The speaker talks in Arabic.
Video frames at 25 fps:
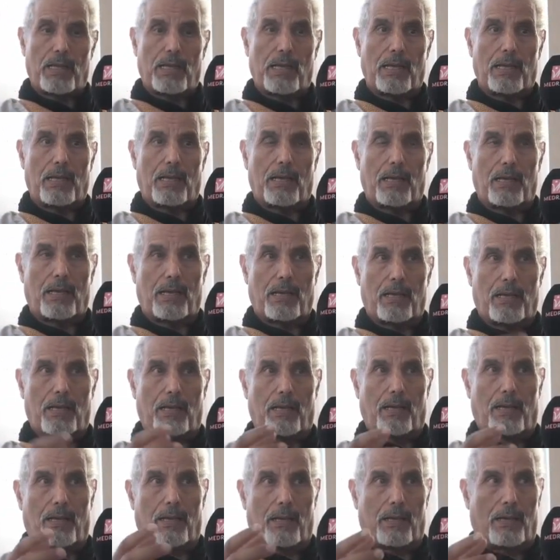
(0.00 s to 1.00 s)

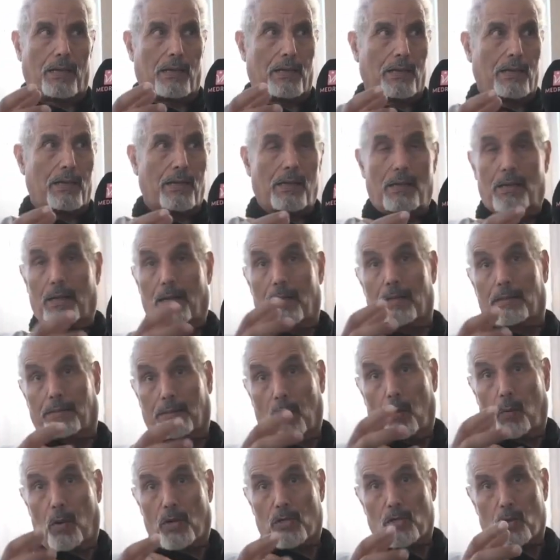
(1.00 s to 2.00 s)
آه
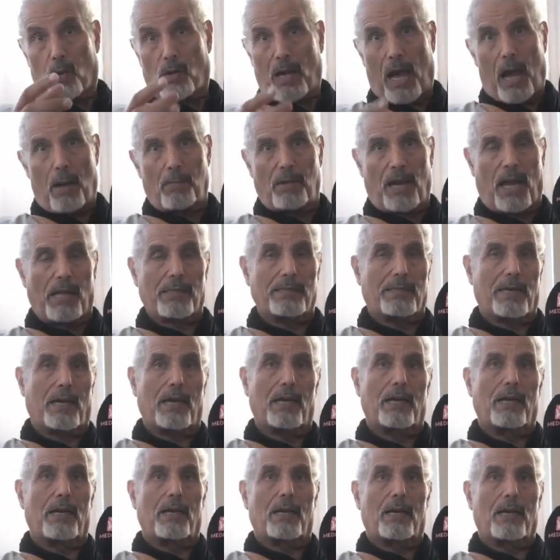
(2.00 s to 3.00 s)
التوجه العام
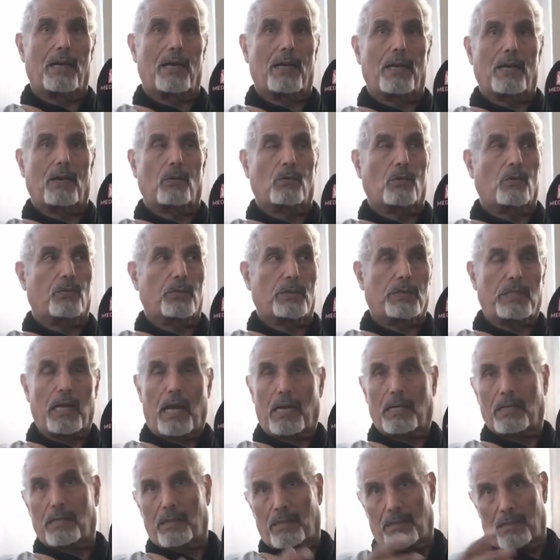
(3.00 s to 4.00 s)
عندها آه
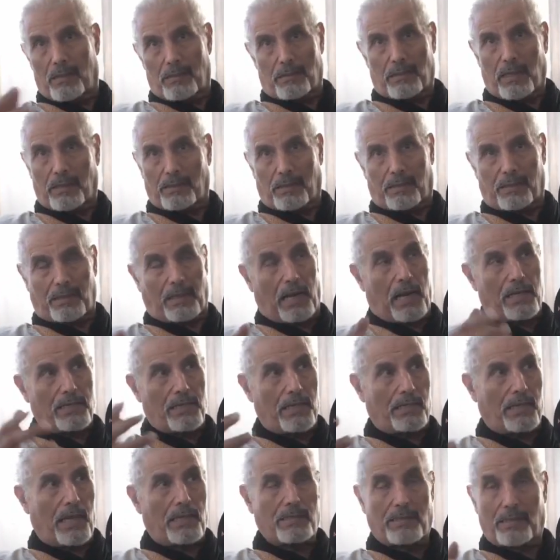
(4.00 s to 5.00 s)
وبالتالي سيطرت عليها
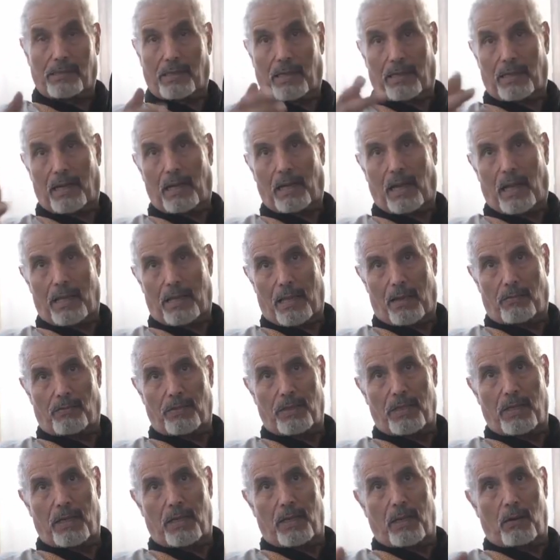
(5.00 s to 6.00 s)
الجزائر سيطر عليها
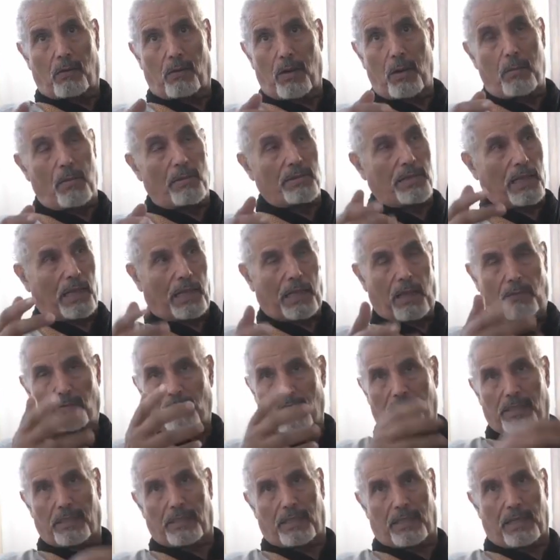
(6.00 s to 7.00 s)
القذافي ولما مشى
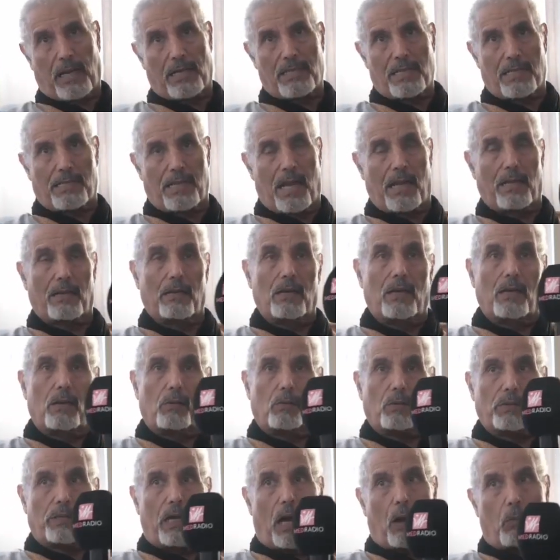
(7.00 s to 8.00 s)
القذافي سيطر عليها الجزائر
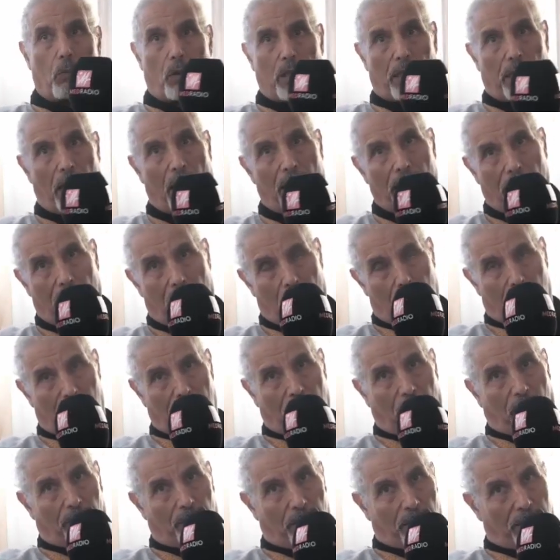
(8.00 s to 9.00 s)
وتحولت الان الى
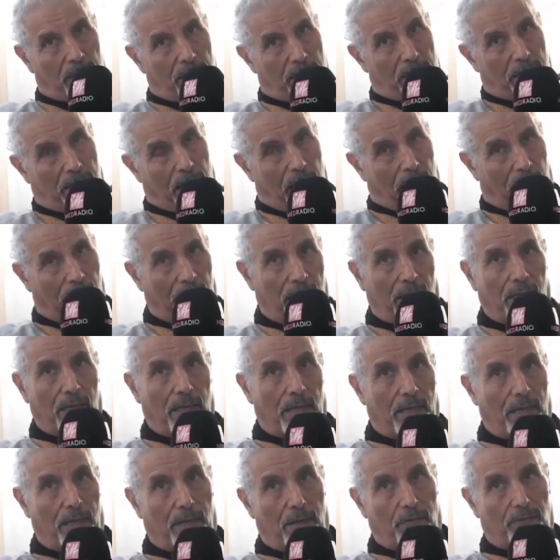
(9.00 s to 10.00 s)
بيدق في يد الجزائر
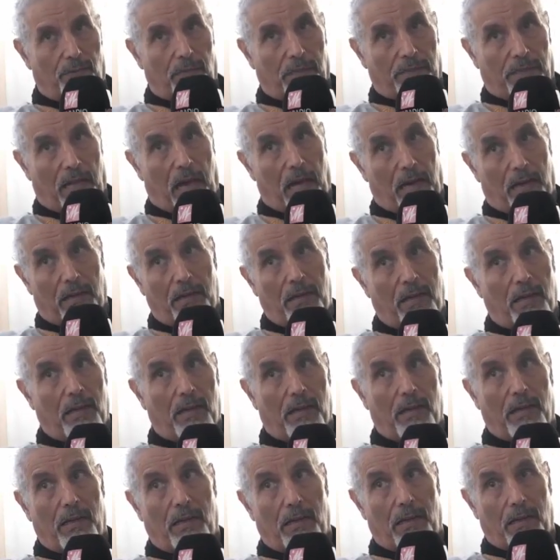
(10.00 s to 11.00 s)
آه في اطار آه،
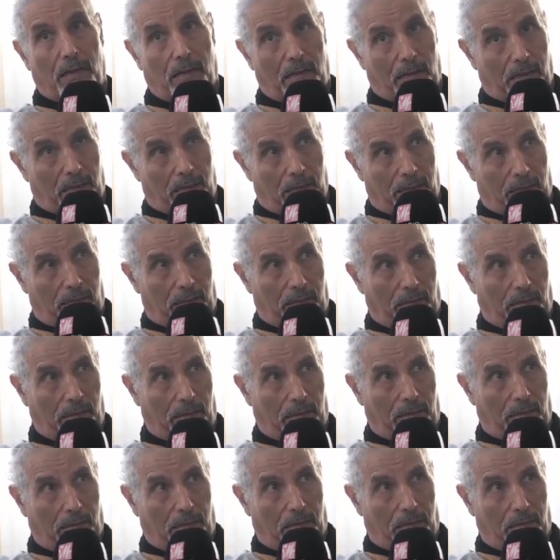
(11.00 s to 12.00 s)

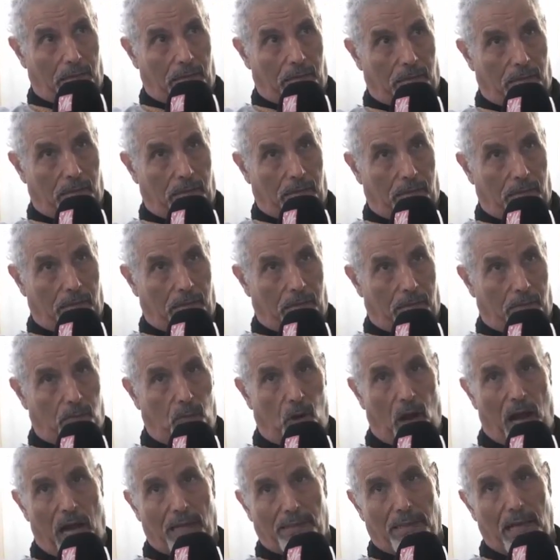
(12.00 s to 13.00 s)
آه،
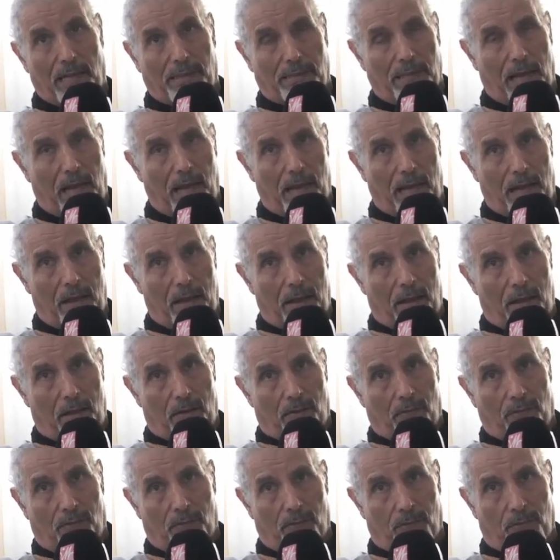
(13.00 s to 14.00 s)
معاداتها
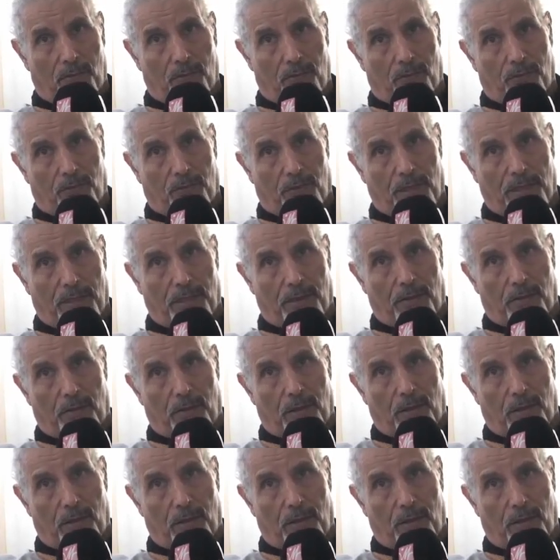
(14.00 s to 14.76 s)
في